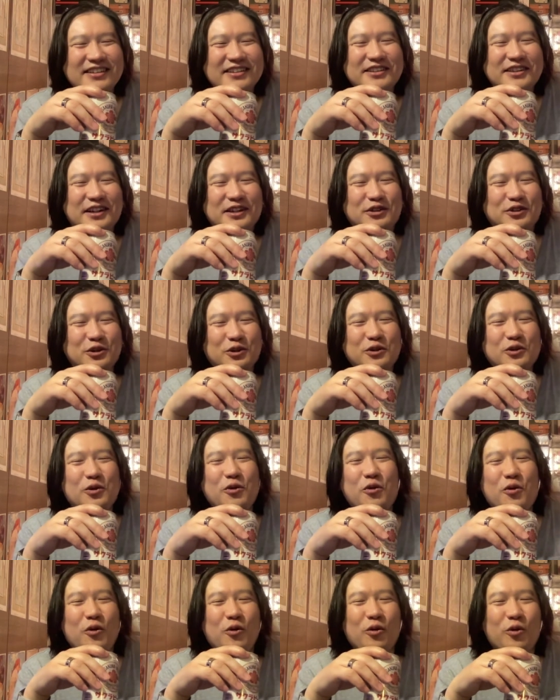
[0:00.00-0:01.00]
てか、どの
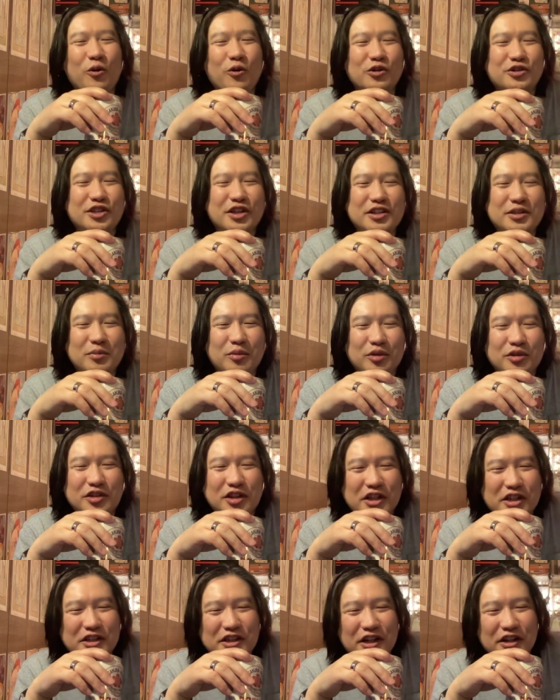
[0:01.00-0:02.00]
方向性に持っ
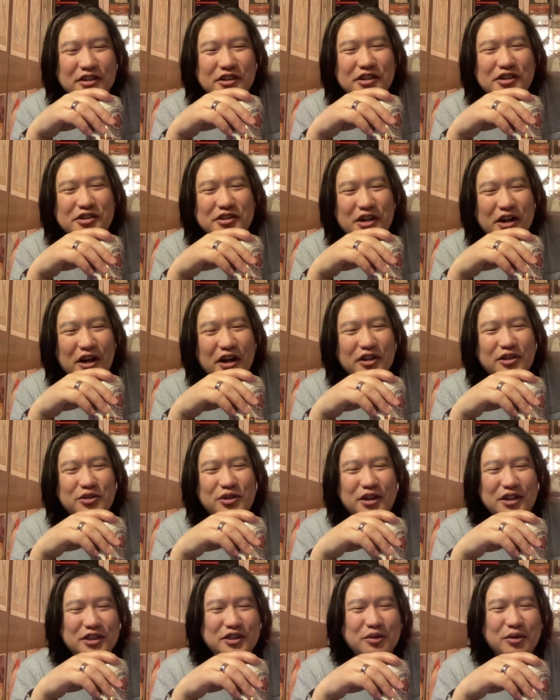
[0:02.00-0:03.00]
ていきたいんですかと
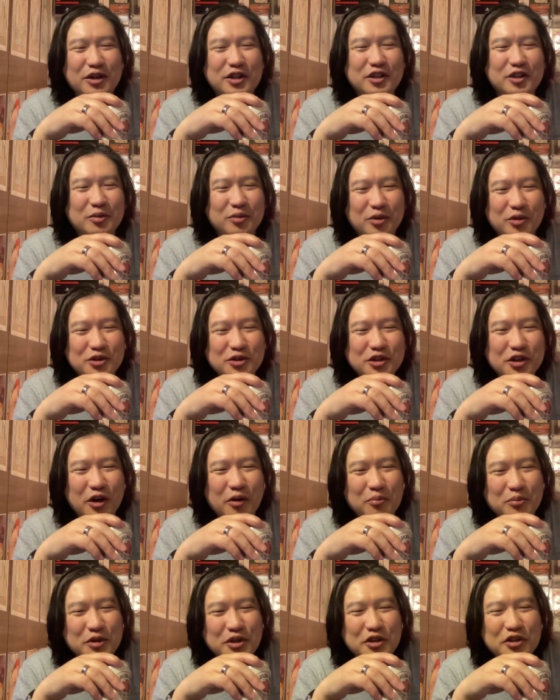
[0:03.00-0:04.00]
かって言われても、いや、
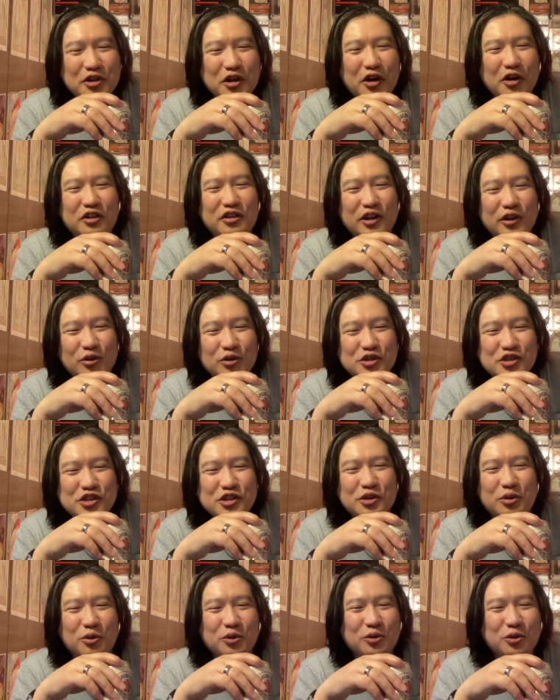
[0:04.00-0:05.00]
みんなが楽
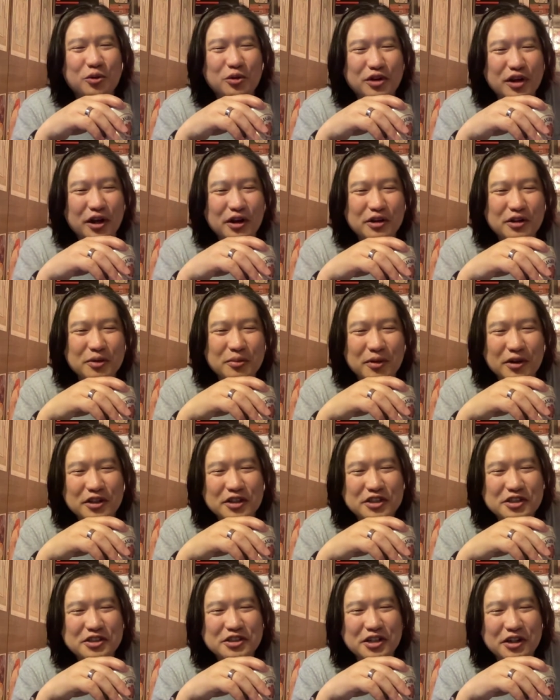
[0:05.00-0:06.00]
しいことをやればい
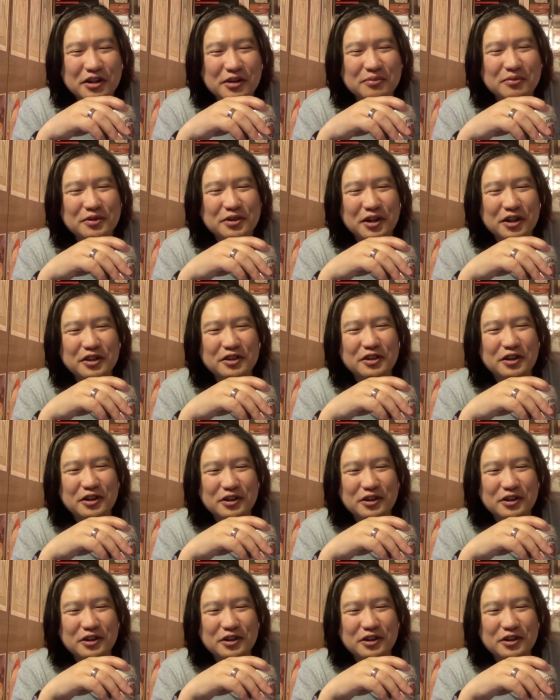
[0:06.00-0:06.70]
いじゃん、みたいな。